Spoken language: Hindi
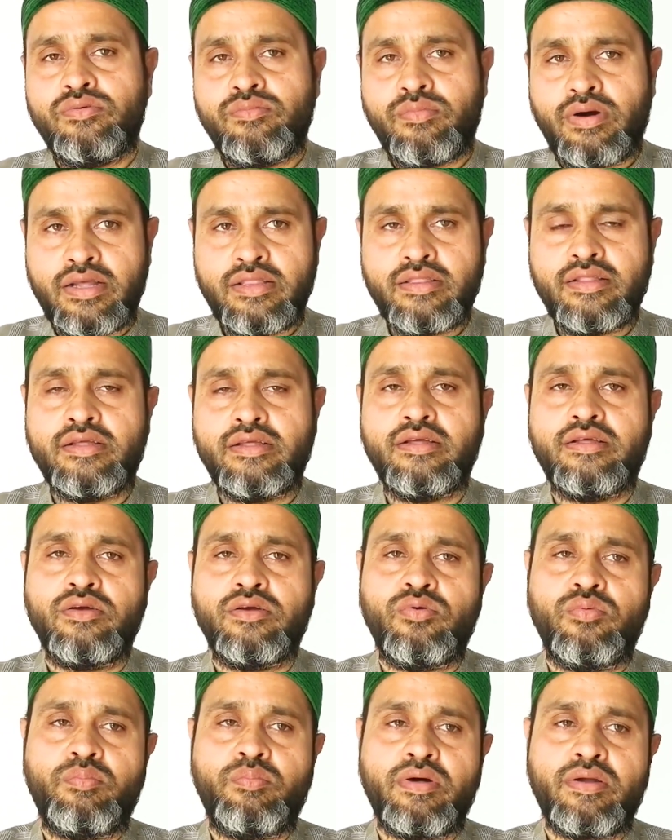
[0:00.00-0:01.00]
नुमाइंदगी
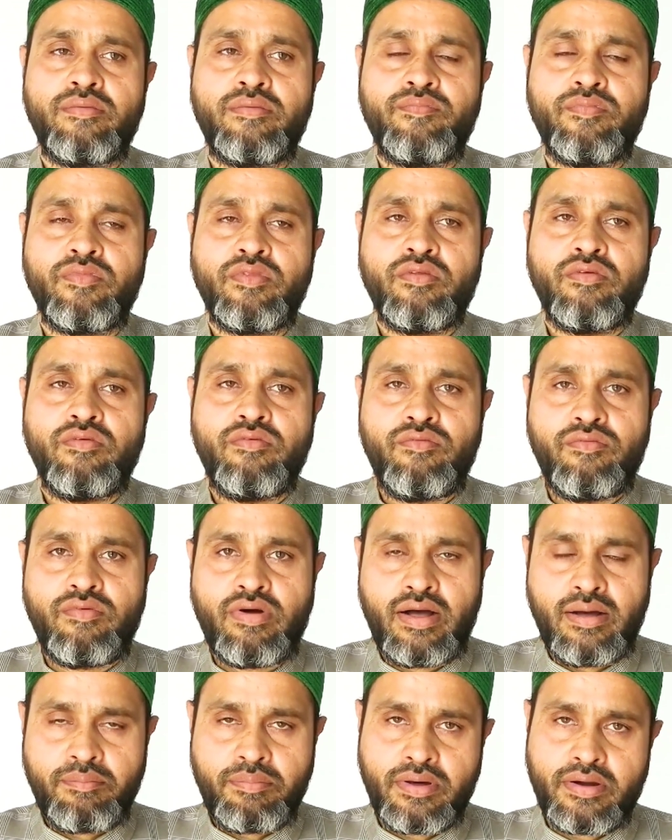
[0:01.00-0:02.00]
के ऊपर
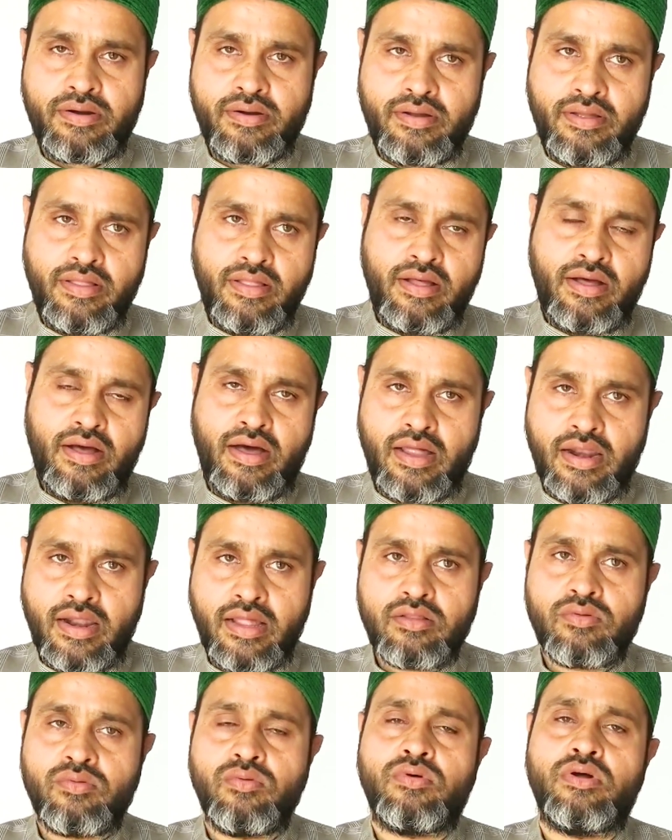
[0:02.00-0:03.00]
वहाँ पर
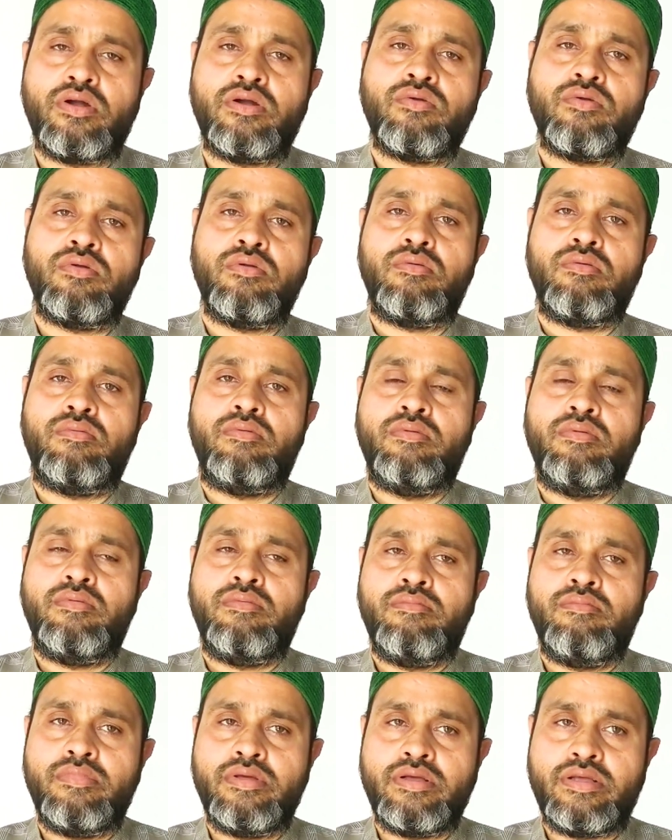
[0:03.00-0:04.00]
हालात को कंट्रोल
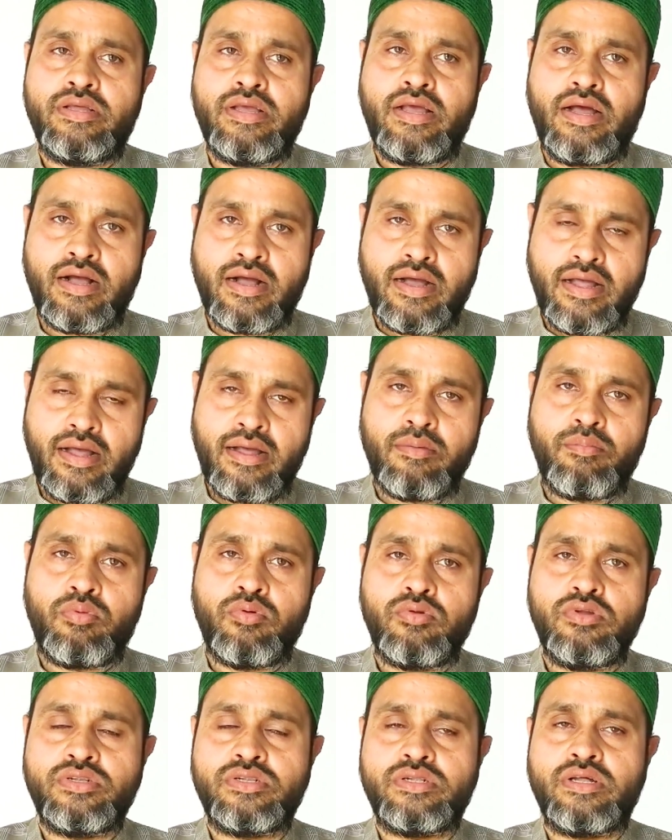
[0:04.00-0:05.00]
में किया गया है
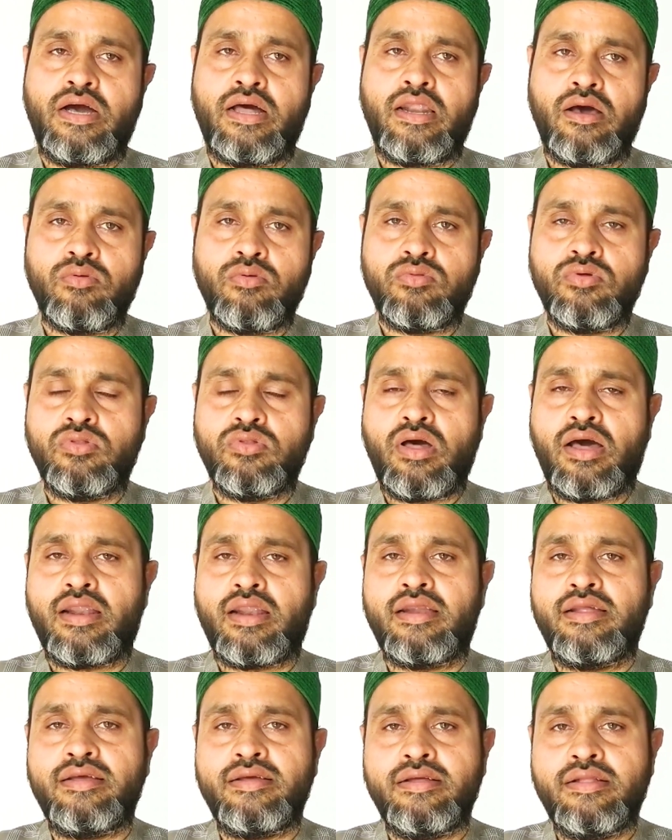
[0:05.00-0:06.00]
पुलिस के आला
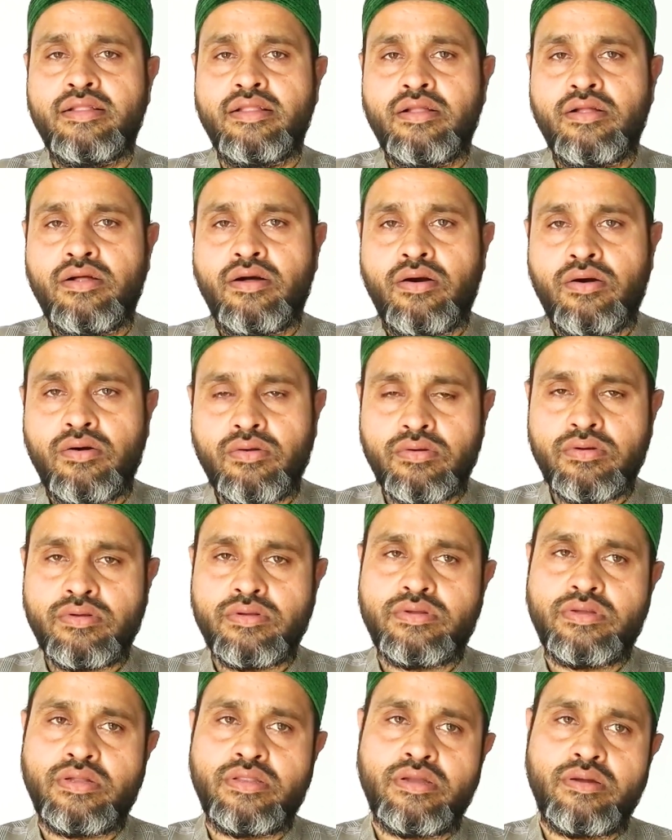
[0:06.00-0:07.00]
अहदेदार ने और
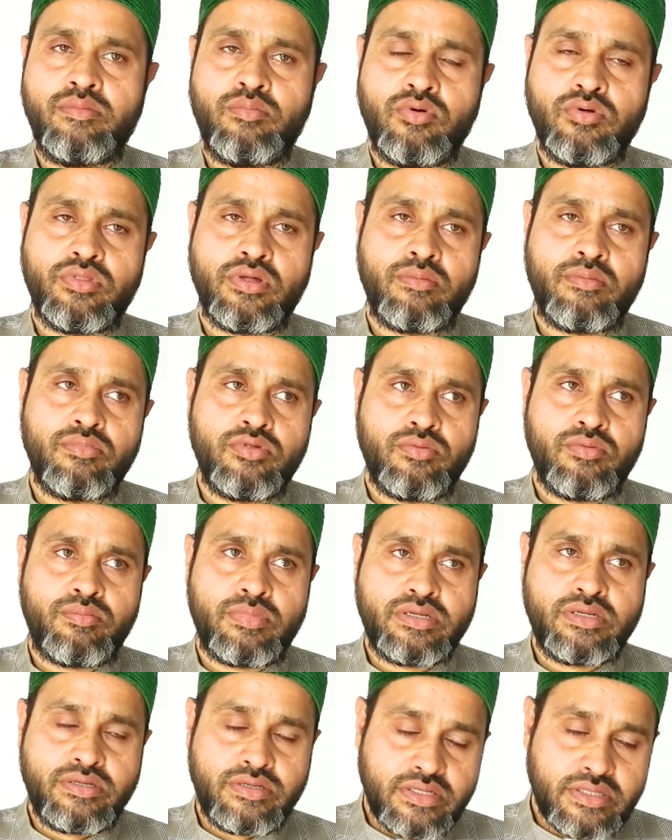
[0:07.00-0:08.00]
सदर मोहतरम जो
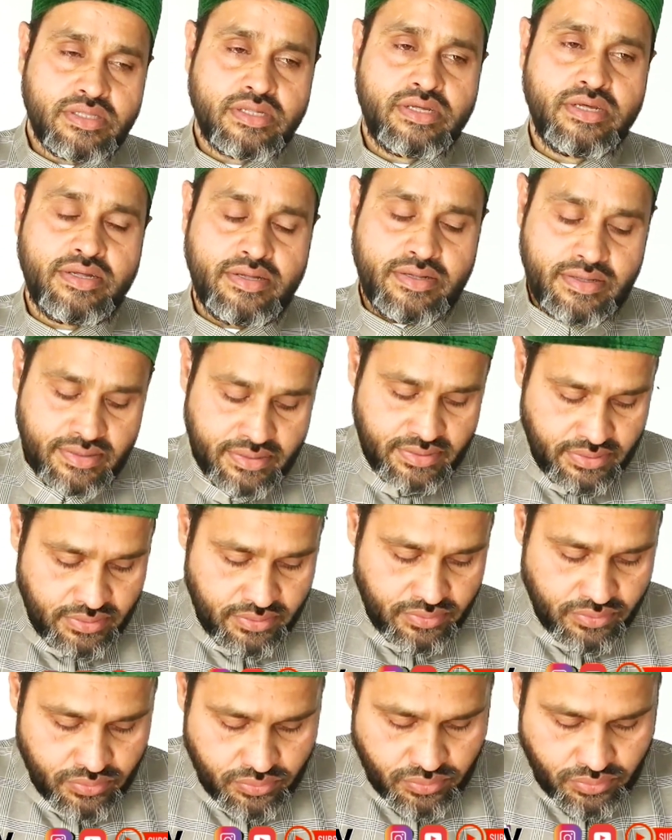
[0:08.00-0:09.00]
मस्जिद के
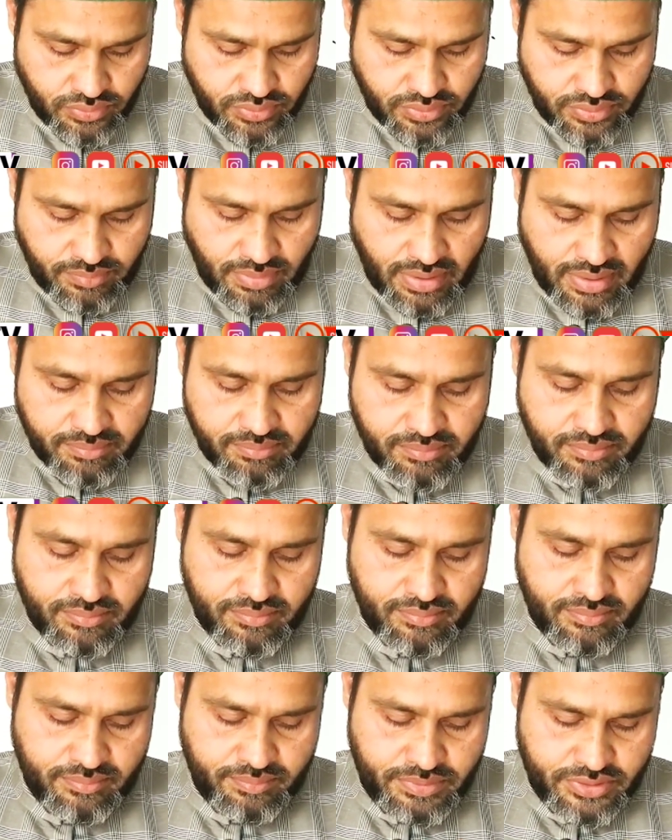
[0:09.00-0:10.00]
जो इमाम
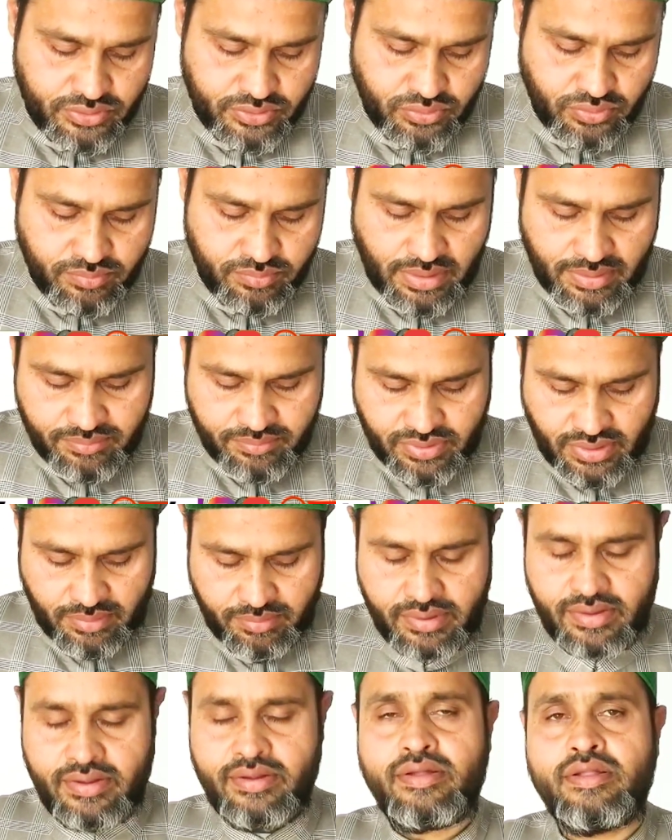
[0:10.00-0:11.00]
पेशो इमाम
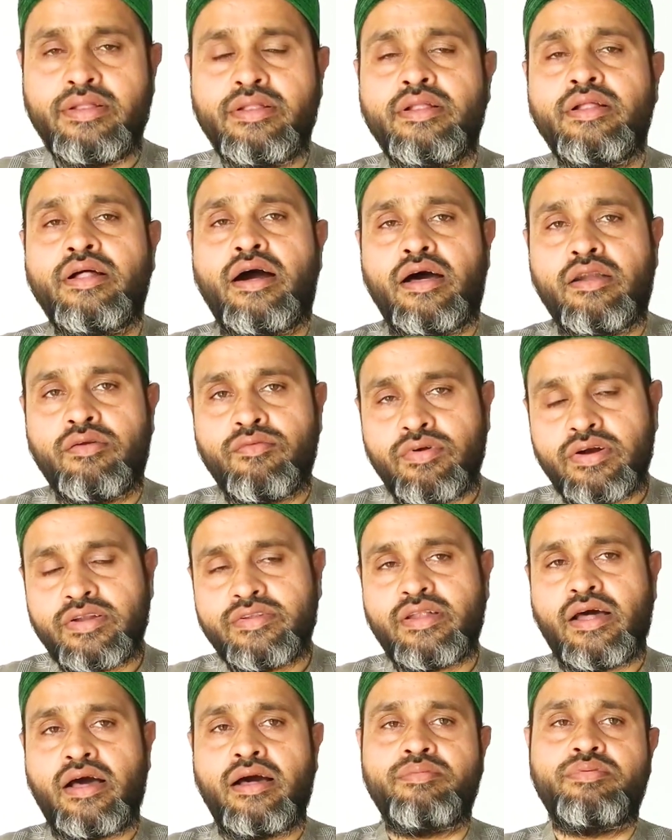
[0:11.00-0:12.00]
साहब है अनवर
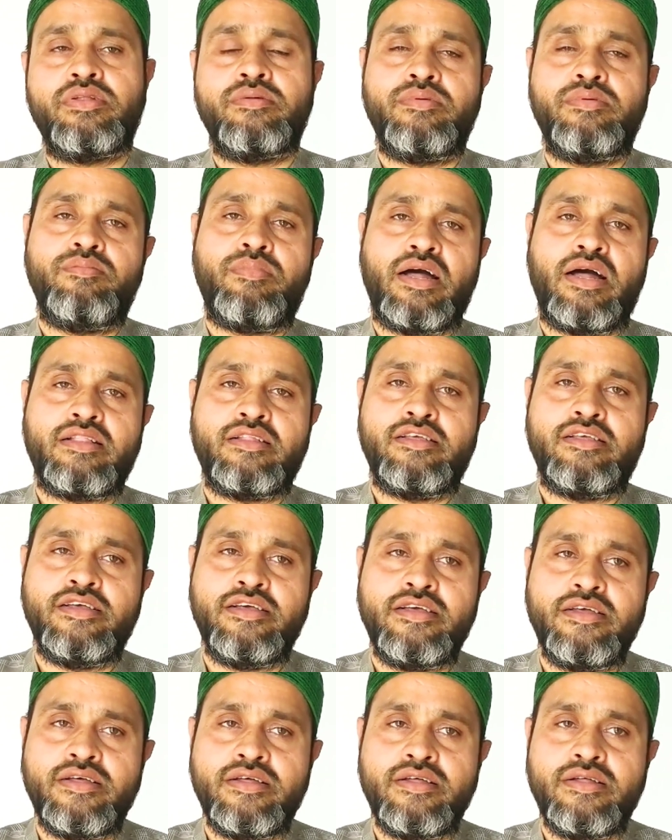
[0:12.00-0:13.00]
साहब से भी बात
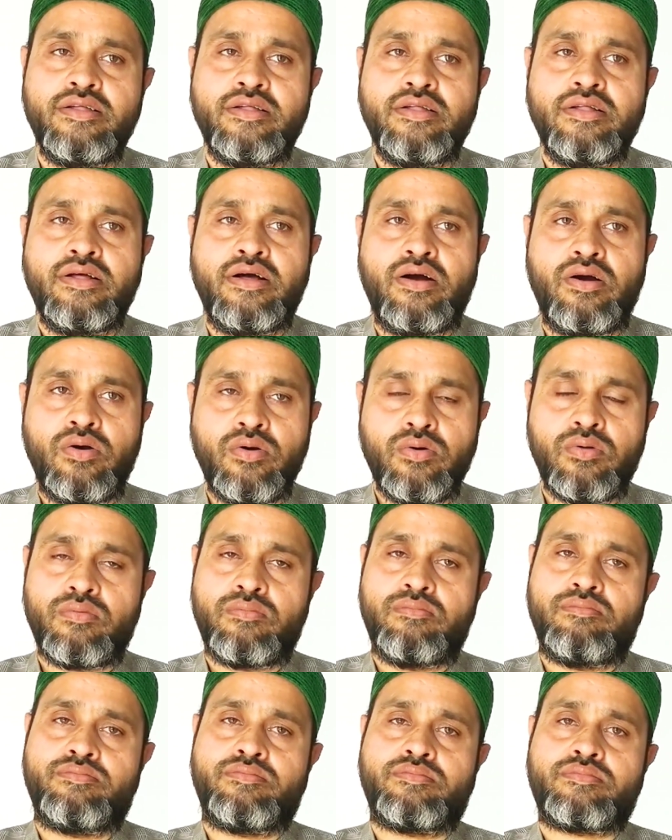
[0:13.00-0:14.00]
किए और